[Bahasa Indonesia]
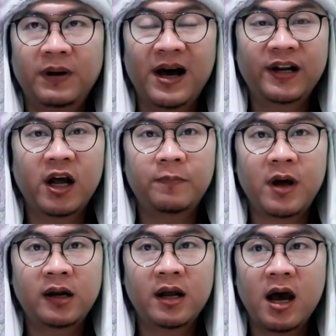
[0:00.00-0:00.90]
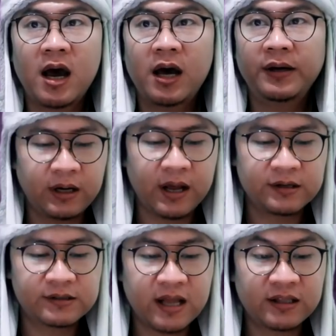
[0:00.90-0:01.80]
penghargaan-penghargaan
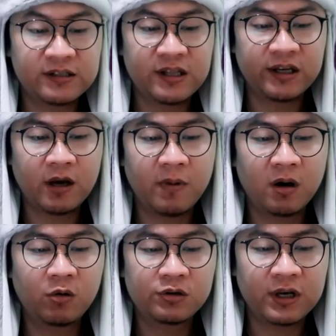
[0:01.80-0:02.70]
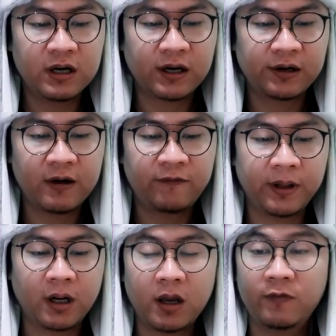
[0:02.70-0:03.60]
dan statistik yang bagus ya karena
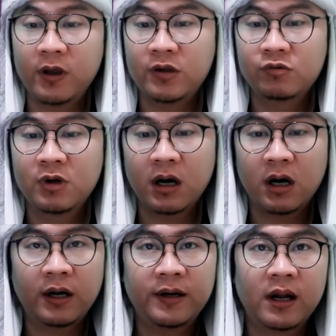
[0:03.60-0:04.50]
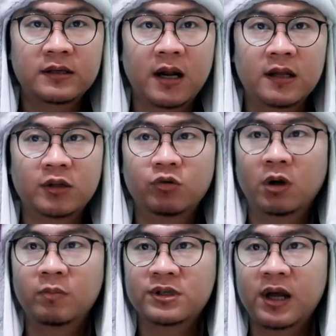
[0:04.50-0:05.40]
FA Efein juga adalah salah satu
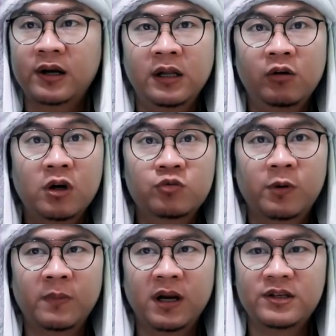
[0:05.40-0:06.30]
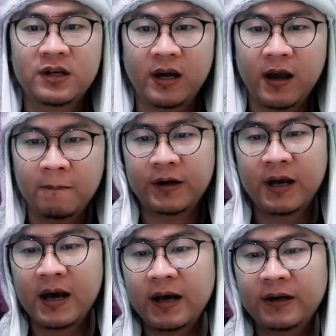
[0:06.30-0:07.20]
klub besar di Liga Super Malaysia ya
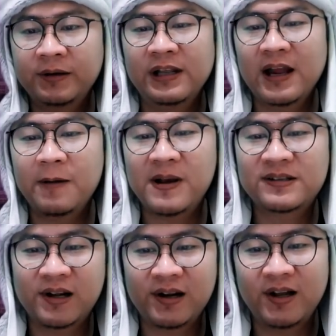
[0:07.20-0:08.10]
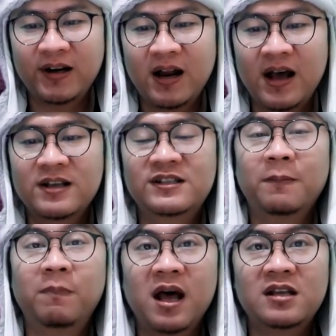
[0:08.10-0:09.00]
dengan nilai pasaran adalah
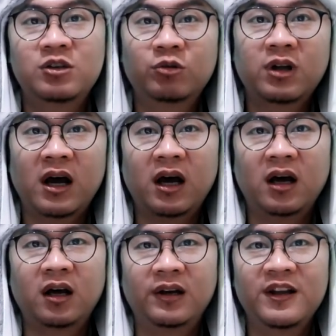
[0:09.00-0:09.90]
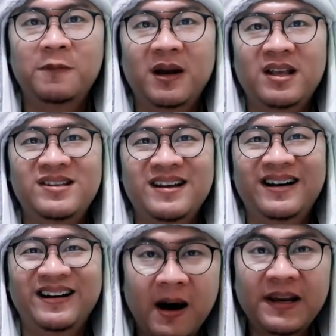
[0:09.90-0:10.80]
11 juta ringgit
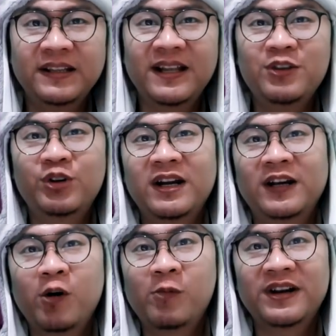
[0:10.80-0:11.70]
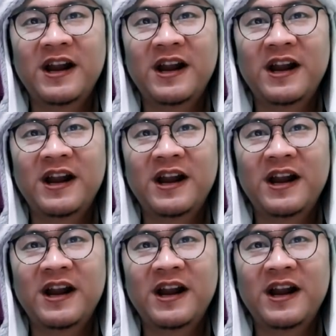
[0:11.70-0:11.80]
Malaysia. Mari kita lanjutkan ke nomor